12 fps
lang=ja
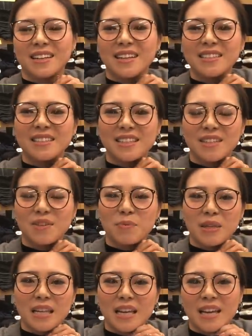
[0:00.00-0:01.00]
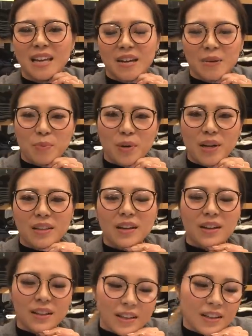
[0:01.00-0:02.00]
感じで広めてもらえた
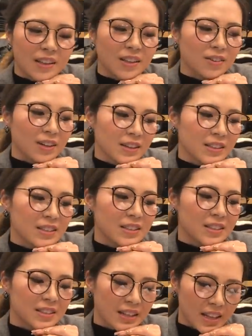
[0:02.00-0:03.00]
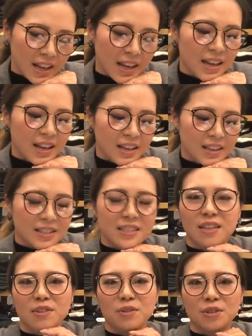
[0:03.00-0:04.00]
らなっていう感じで
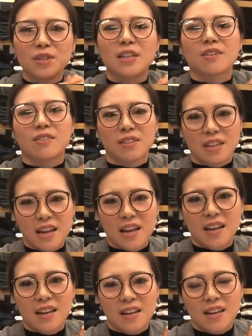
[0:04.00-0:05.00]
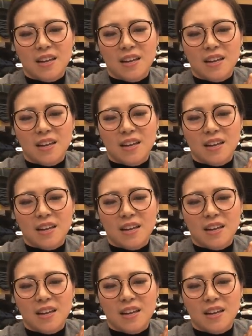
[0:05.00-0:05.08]
デザインを組んでるので、